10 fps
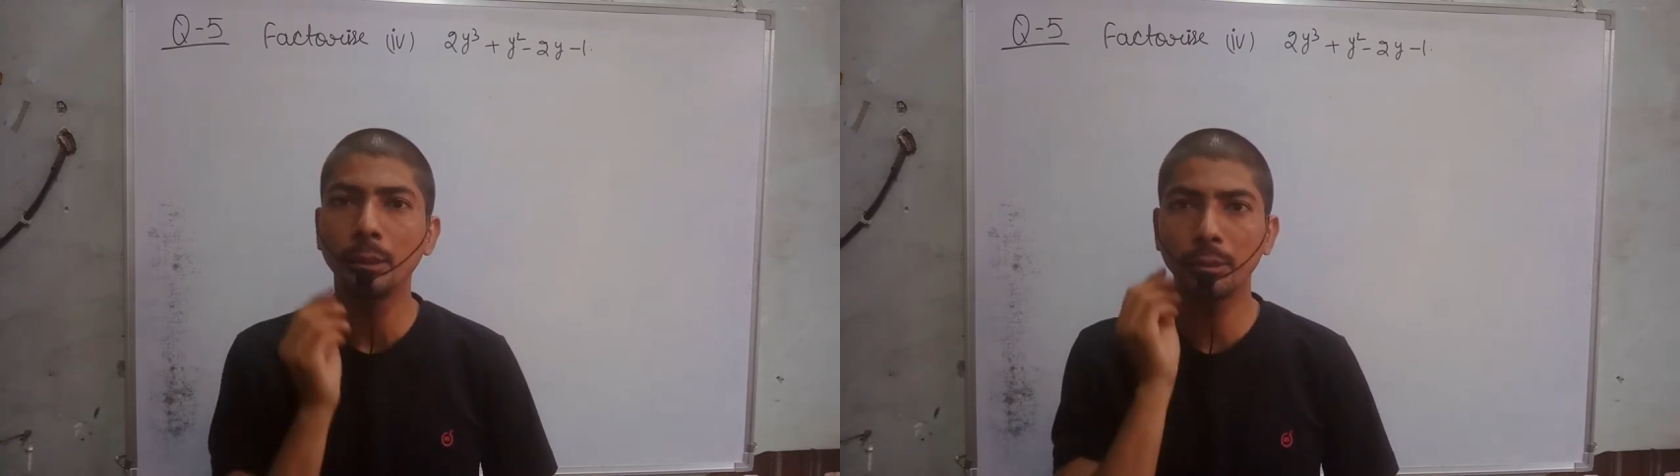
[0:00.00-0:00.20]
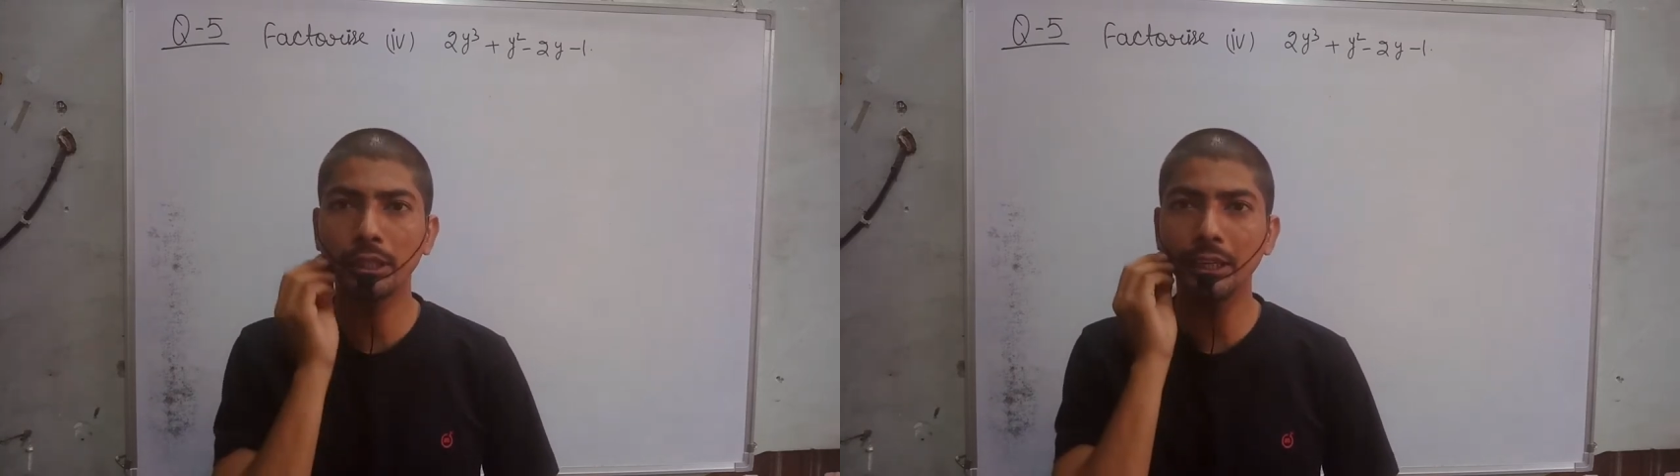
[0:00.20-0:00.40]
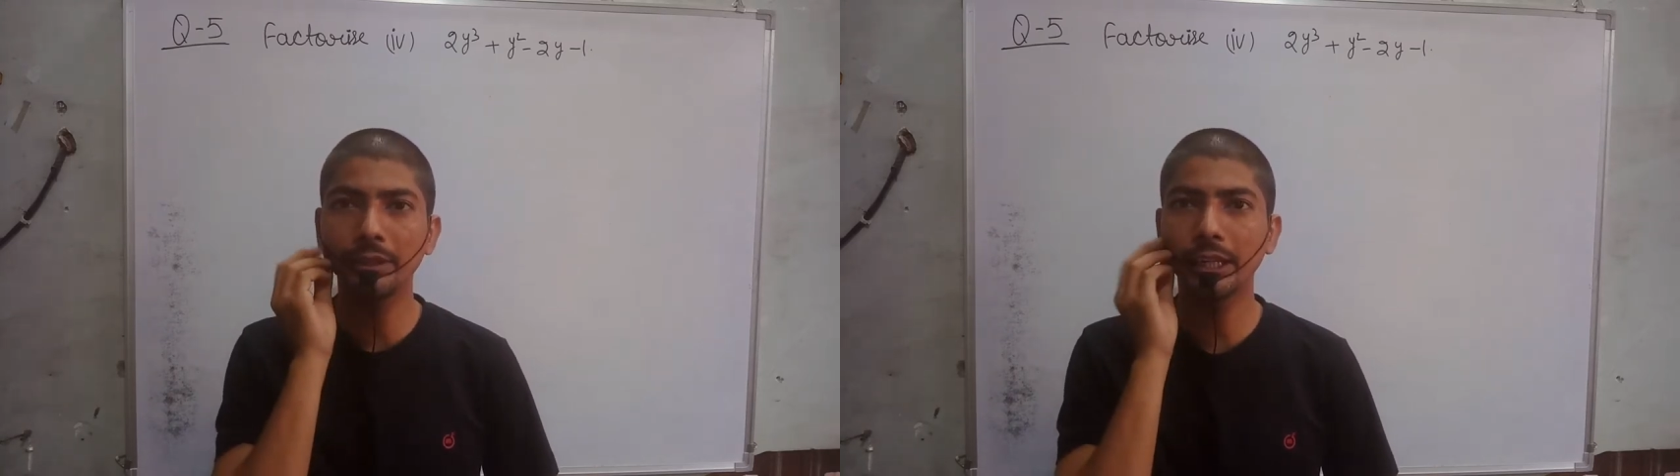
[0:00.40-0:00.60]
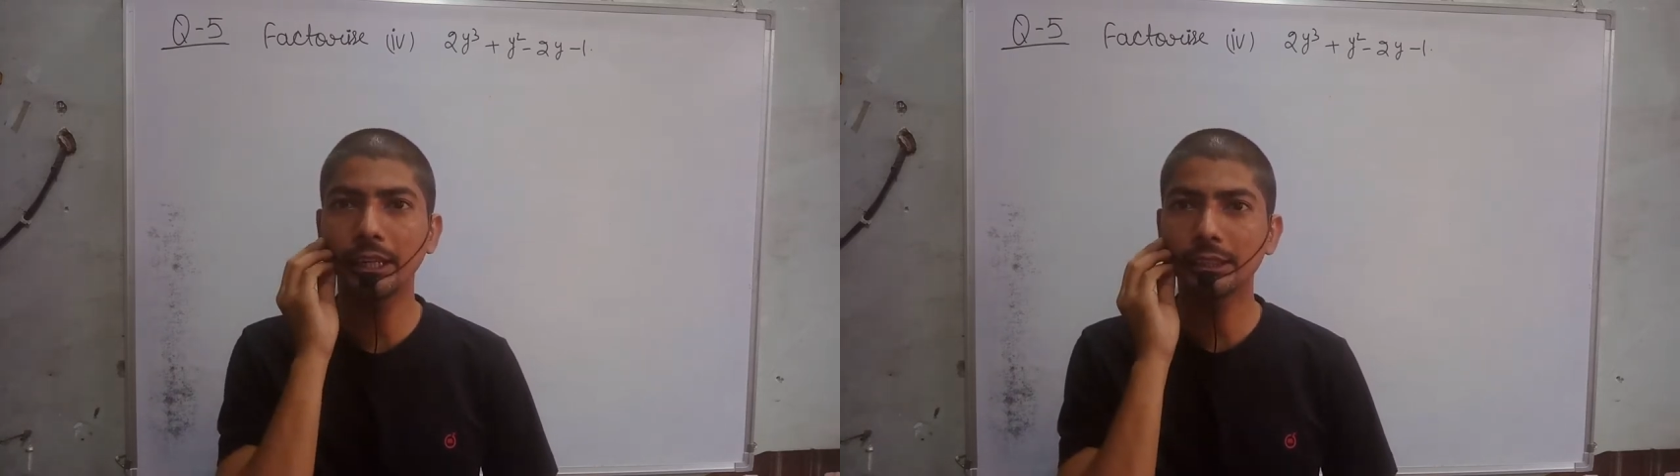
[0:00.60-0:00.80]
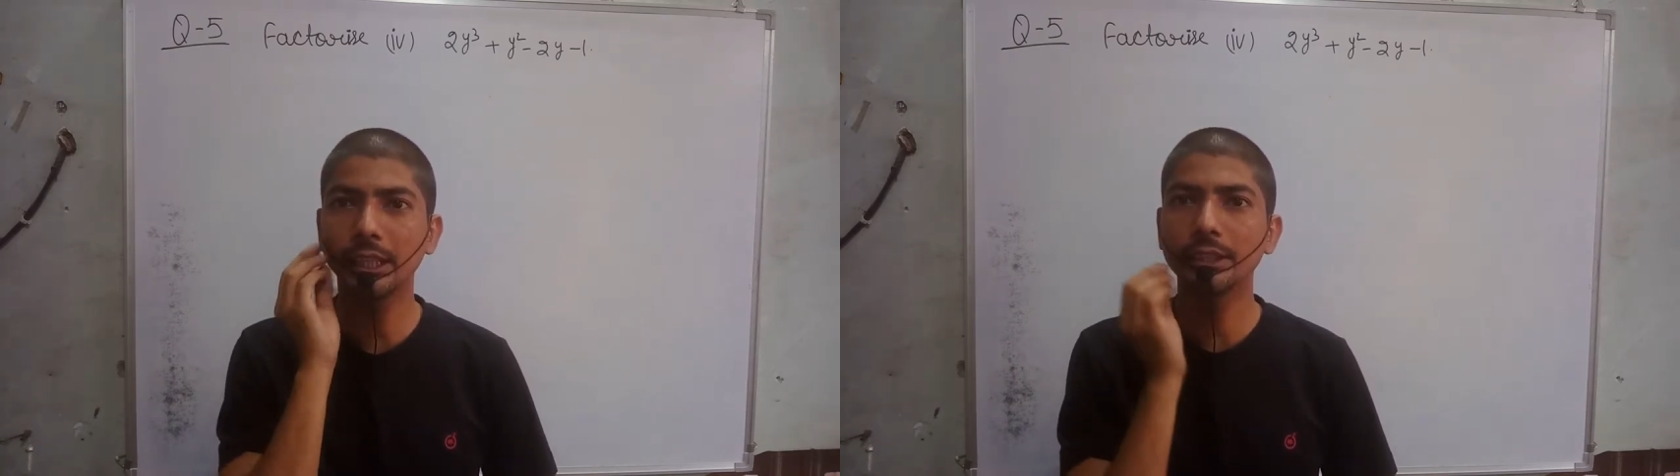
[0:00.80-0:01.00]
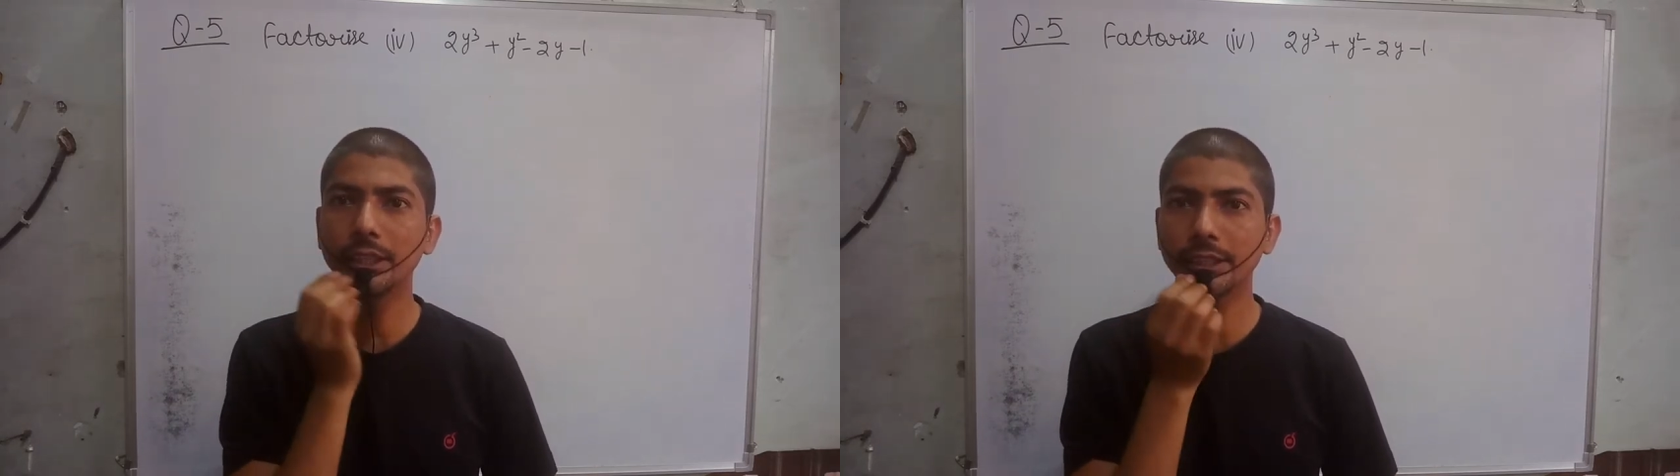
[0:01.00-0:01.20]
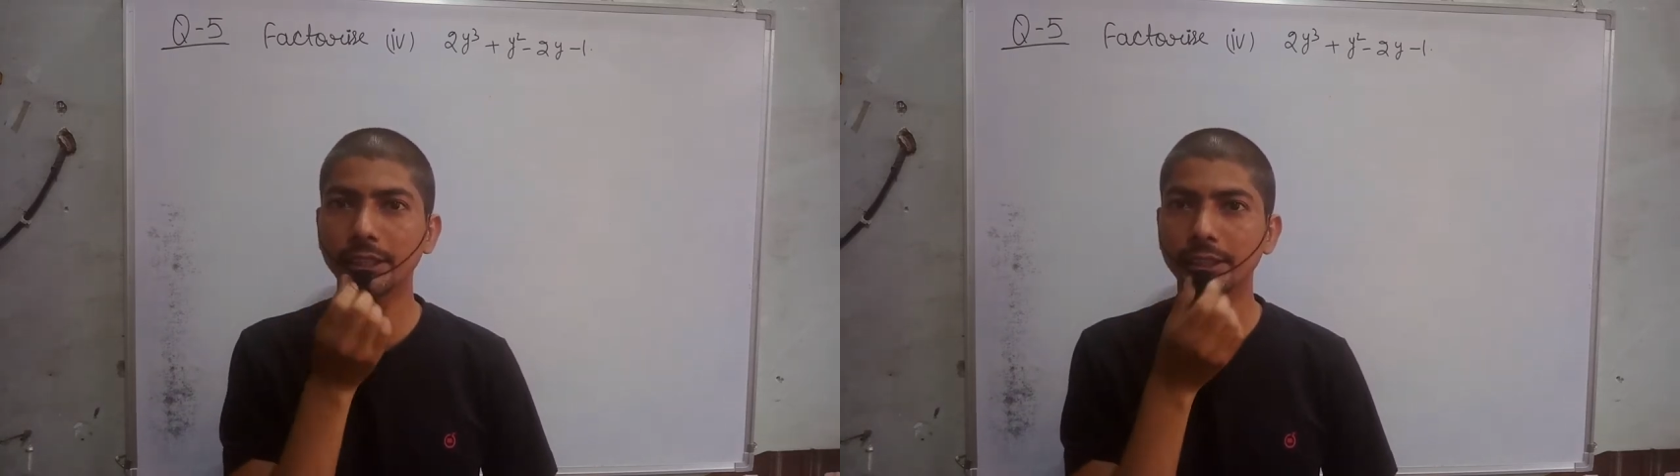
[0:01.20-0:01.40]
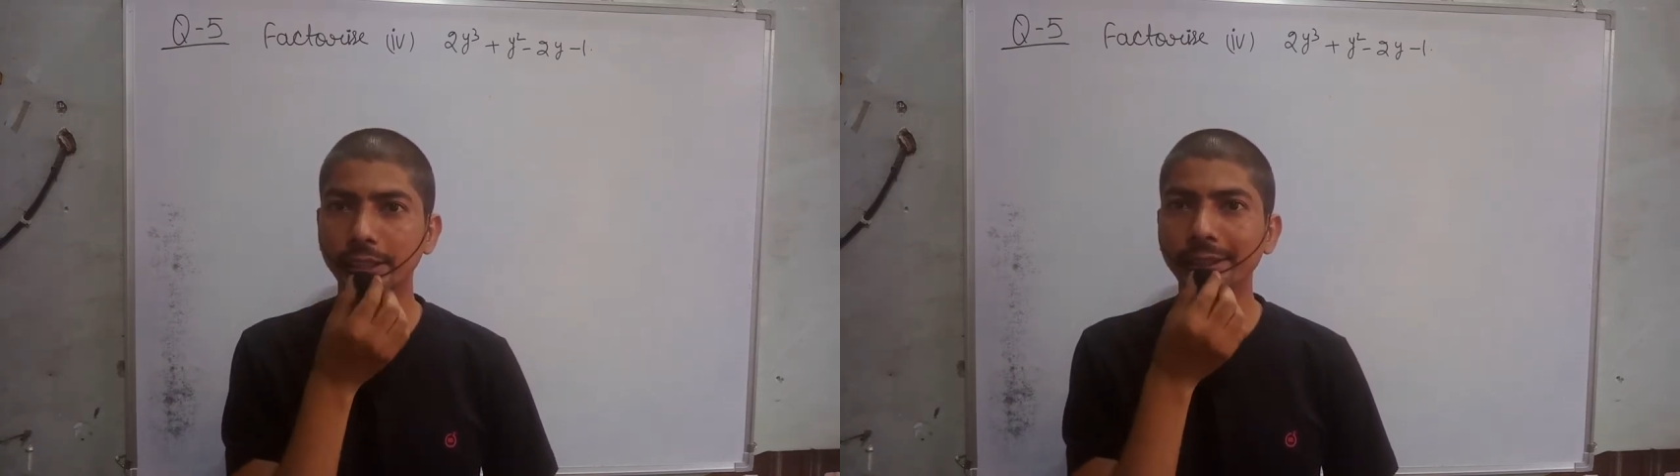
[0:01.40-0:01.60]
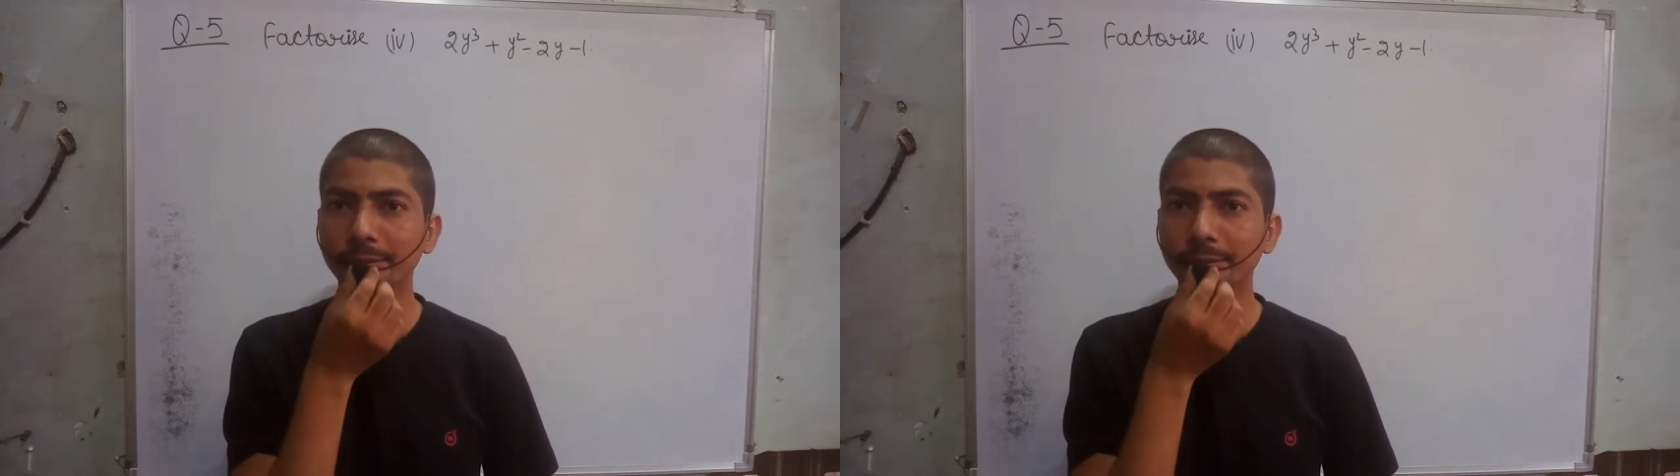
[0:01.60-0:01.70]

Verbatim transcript: मतलब एक आसान तरीके से